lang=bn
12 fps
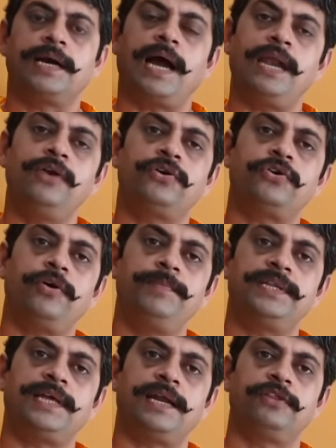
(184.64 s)

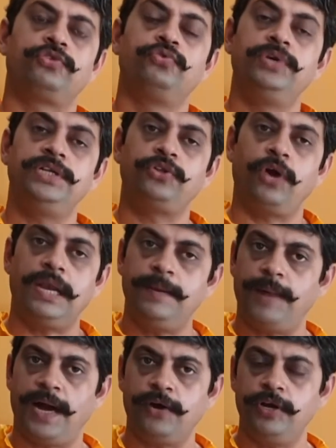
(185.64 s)
কালক্রমে তারা দুই দলে
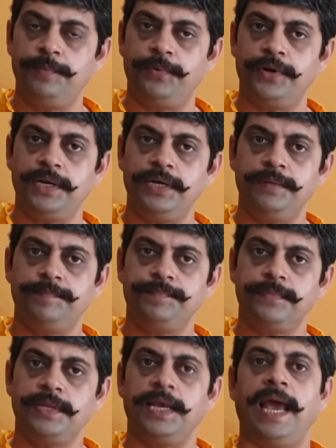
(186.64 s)
ভাগ হয়ে পড়ে
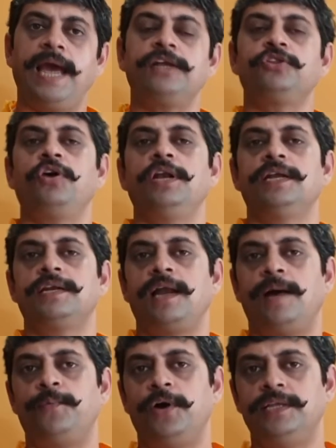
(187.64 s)
এক দলের
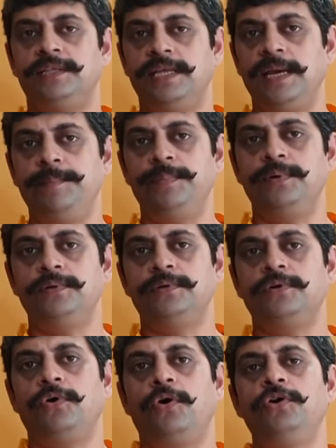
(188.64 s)
নাম হয় দেব
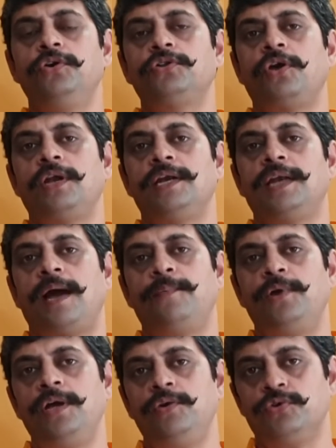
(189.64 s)
অন্য দলের নাম
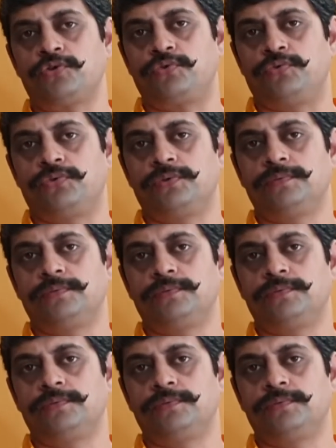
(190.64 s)
হয় অসুর